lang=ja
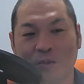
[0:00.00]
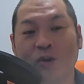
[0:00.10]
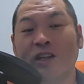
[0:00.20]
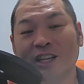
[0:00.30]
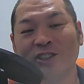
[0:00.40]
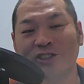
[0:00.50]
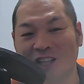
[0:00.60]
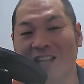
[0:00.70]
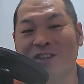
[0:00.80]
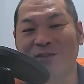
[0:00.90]
僕は楽しく
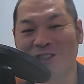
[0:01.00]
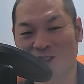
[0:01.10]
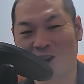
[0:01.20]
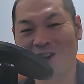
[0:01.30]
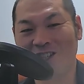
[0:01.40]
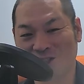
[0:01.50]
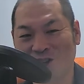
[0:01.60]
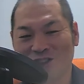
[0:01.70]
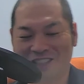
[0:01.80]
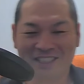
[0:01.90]
ね、やってますよ。非
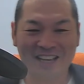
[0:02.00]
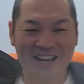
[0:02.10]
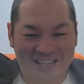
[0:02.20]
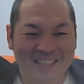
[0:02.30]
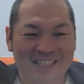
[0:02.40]
常に。はい。